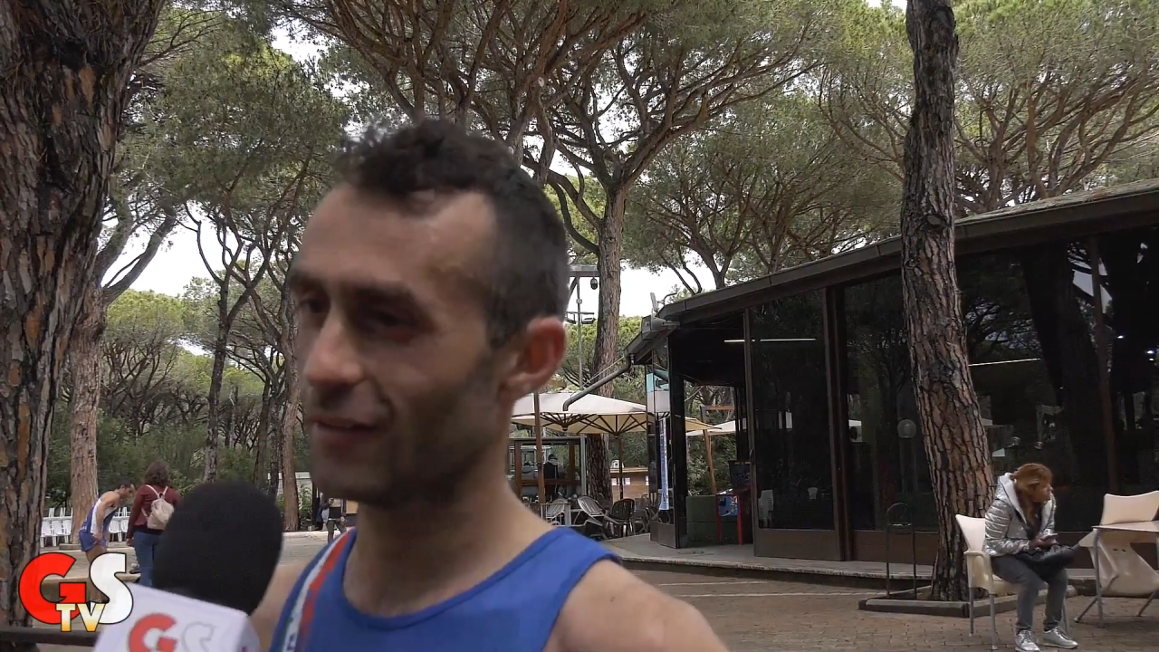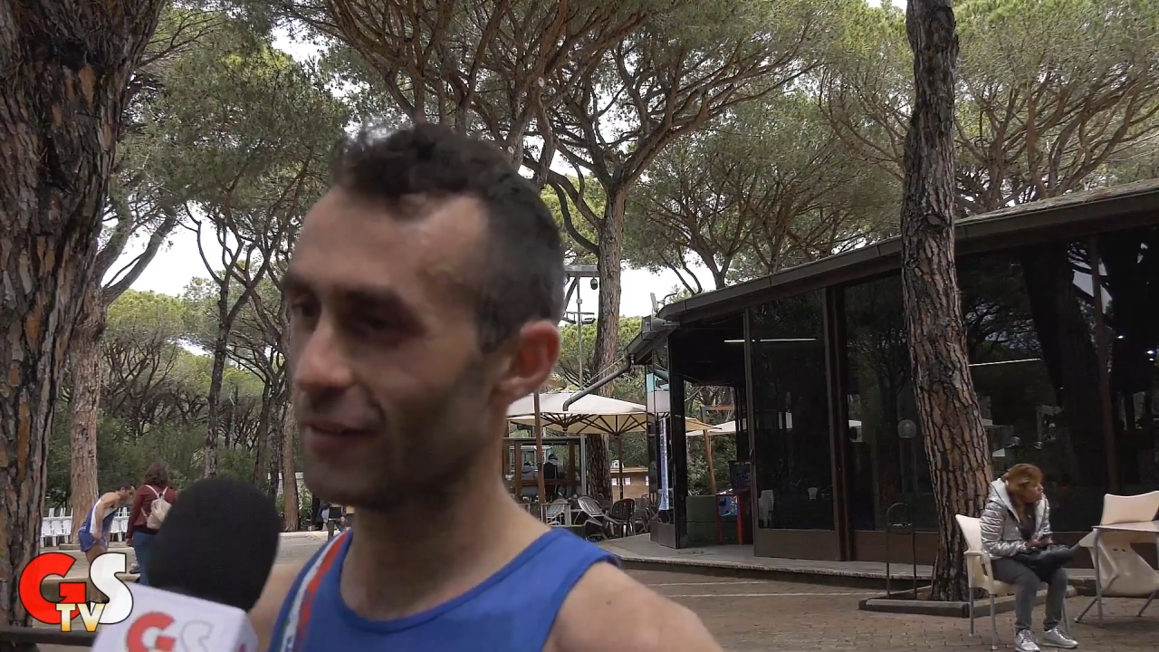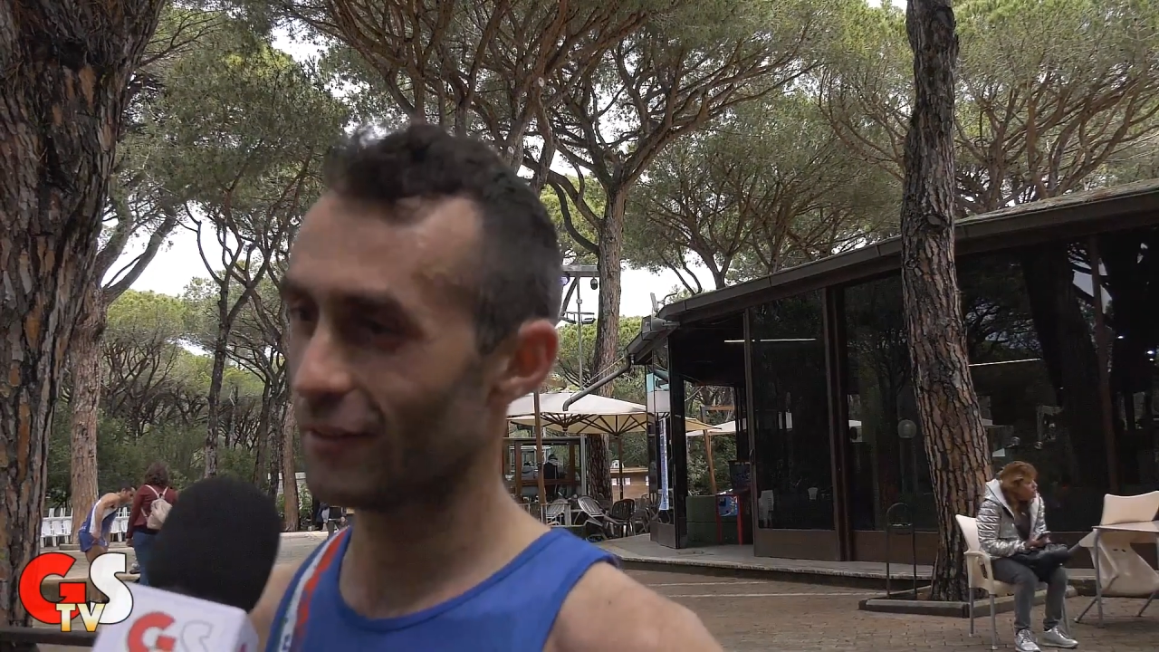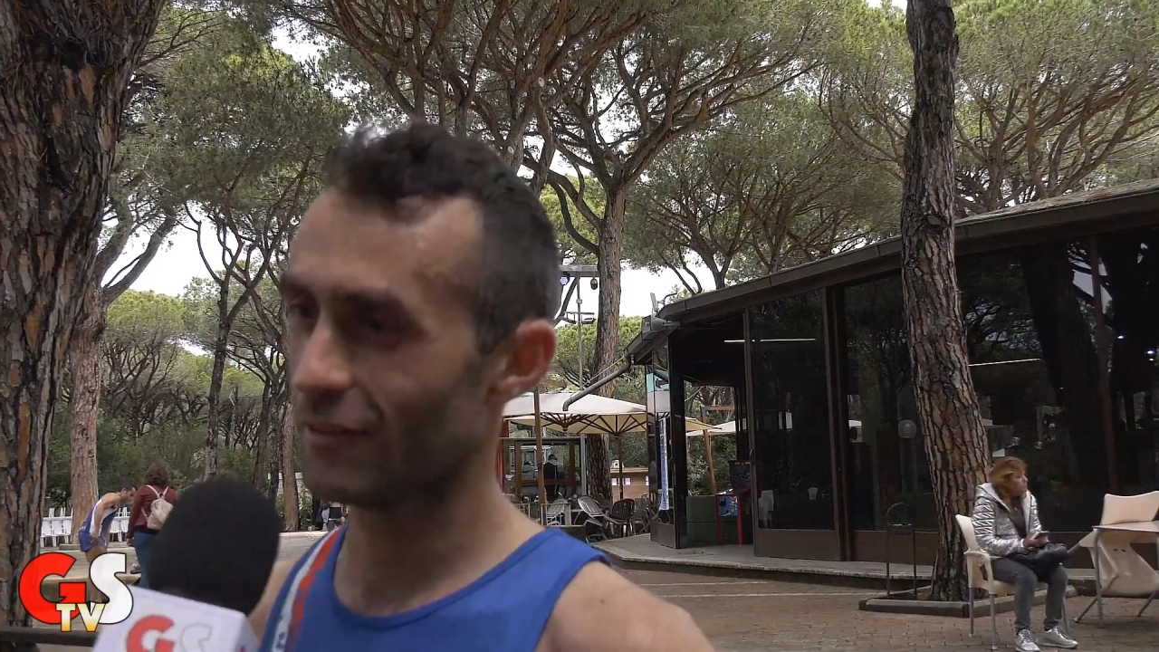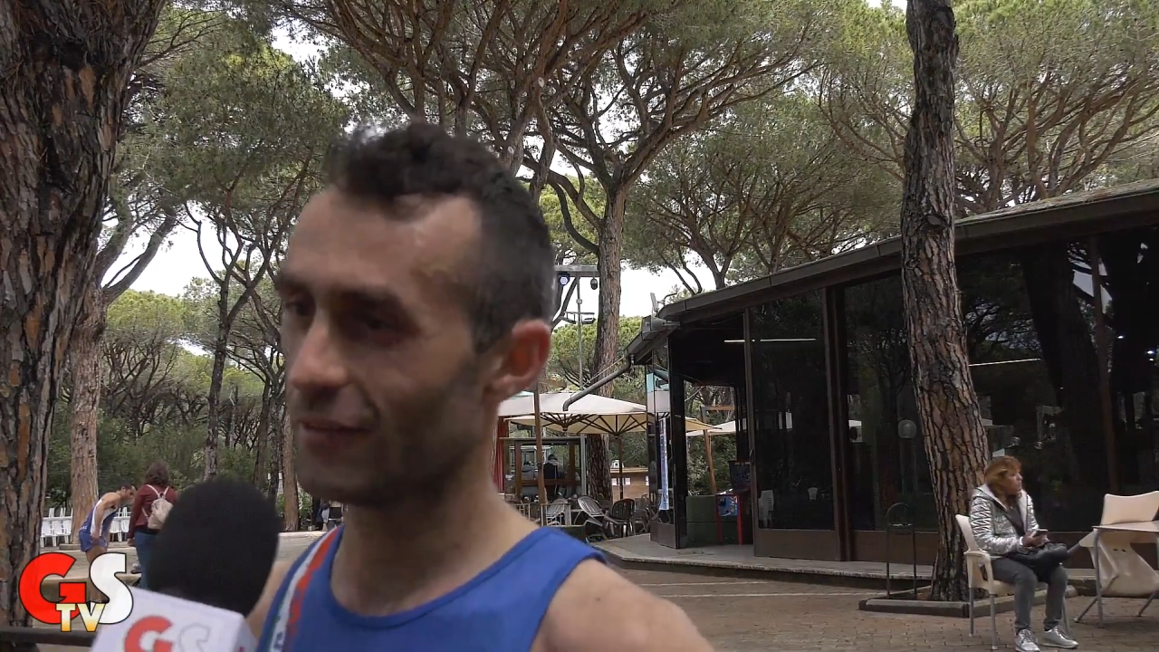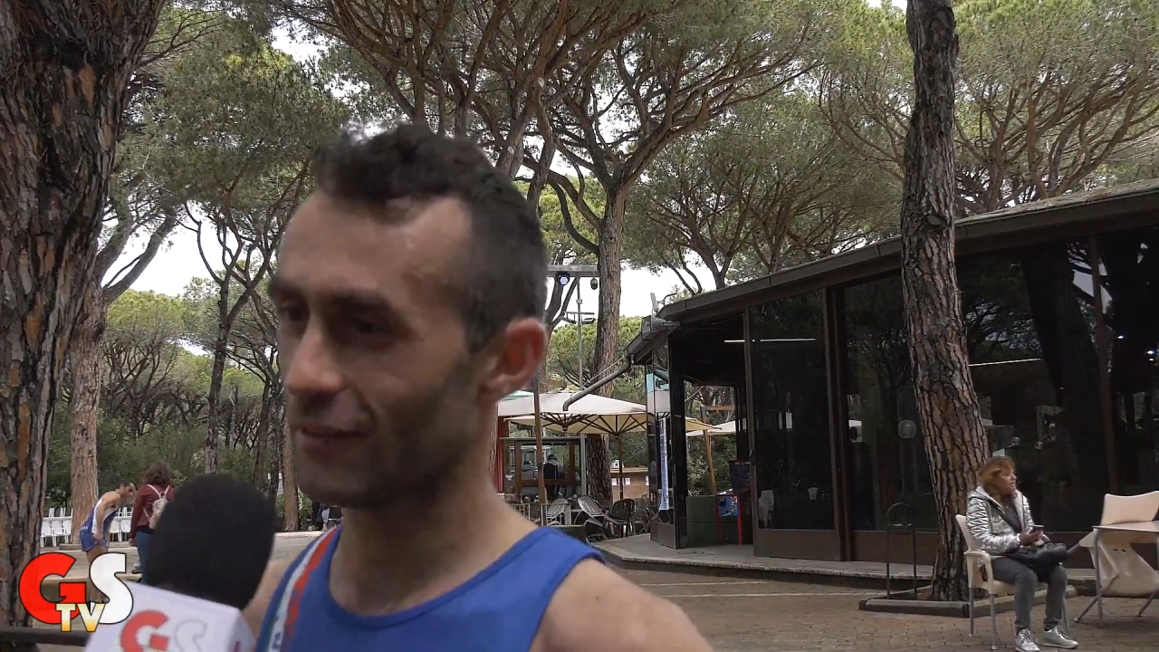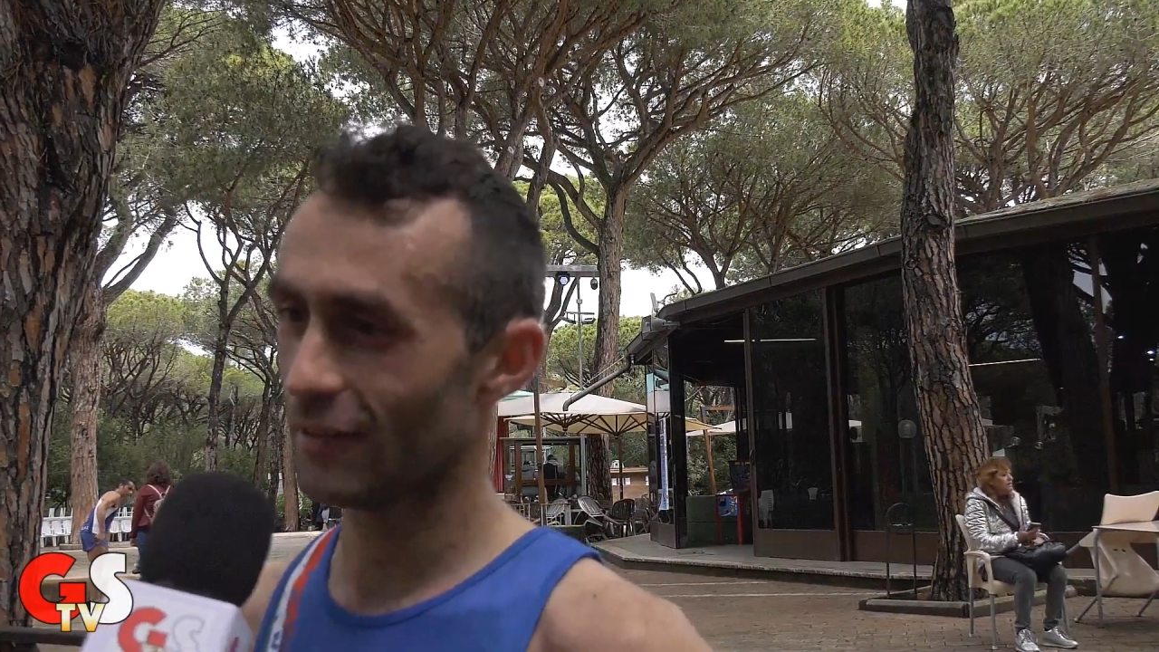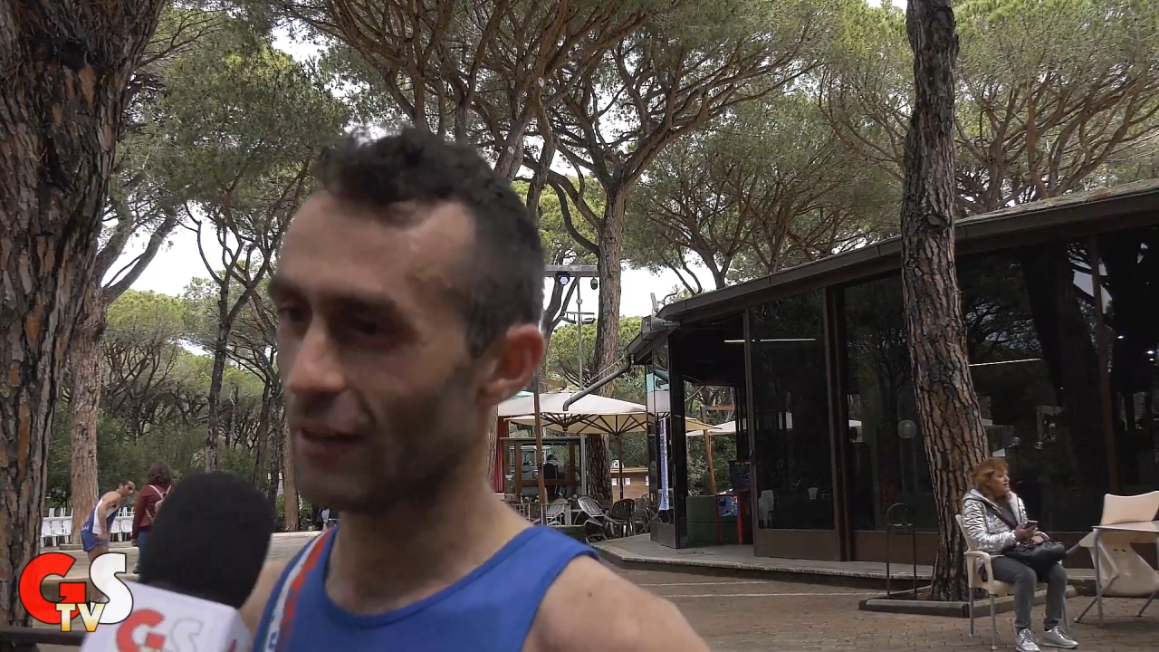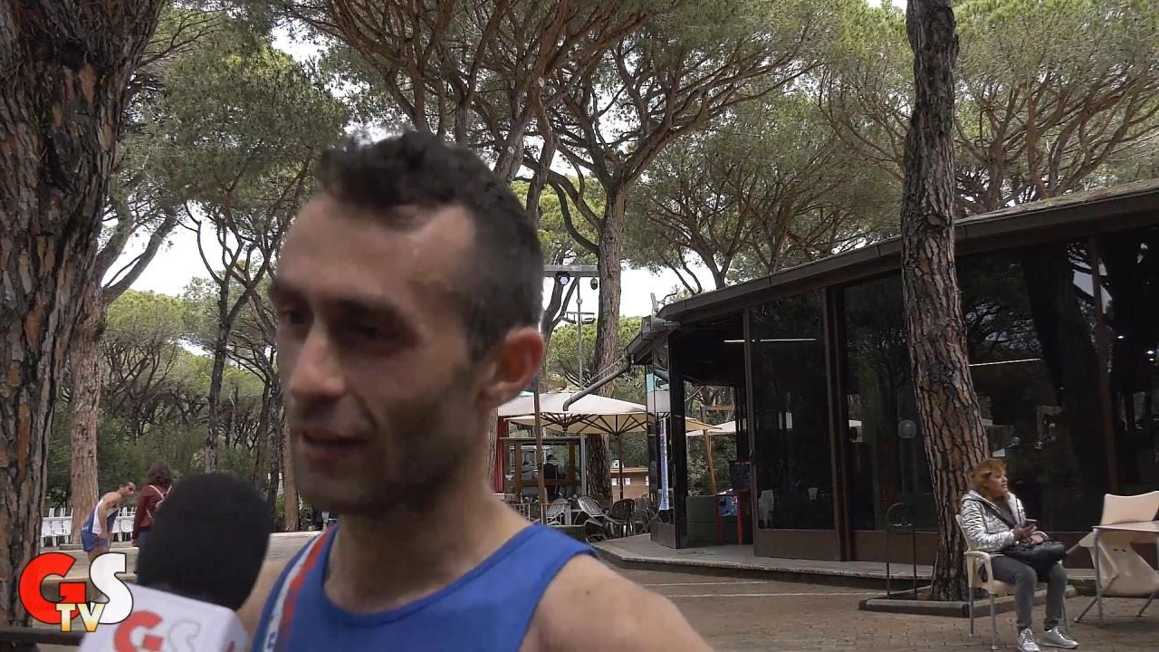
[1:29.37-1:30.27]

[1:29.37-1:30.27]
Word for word: del,